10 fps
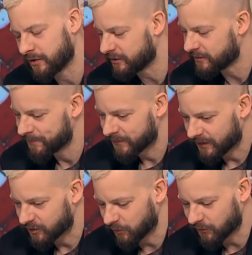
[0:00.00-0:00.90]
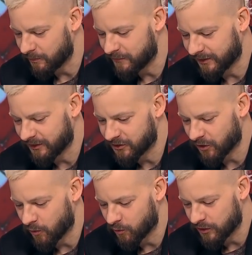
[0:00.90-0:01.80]
się też sposoby, w jakich
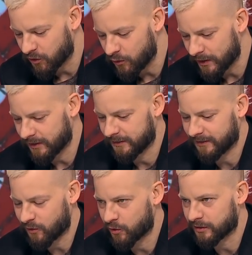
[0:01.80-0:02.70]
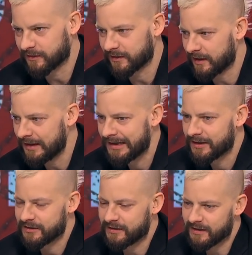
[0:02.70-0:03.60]
się komunikuje taką krytykę
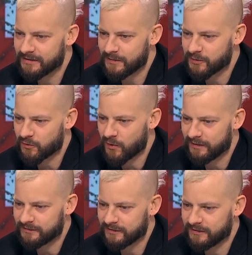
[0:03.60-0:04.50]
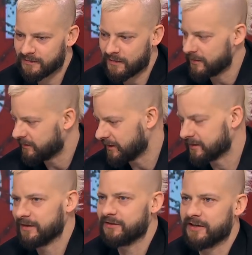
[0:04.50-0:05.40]
i teraz na przykład e, mamy
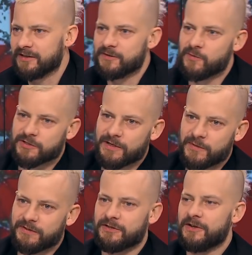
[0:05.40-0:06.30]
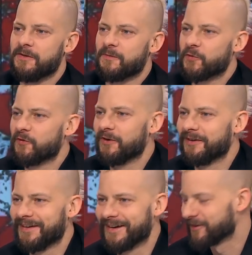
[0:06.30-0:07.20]
internet i każdy może napisać
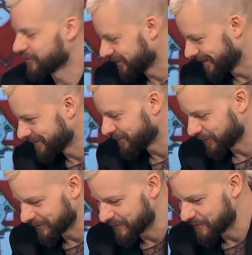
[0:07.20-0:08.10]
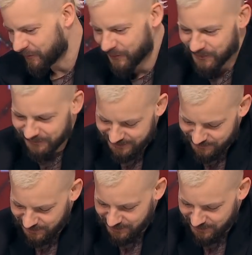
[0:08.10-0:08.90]
dowolne oszczerstwo anonimowo pod waszym klipem.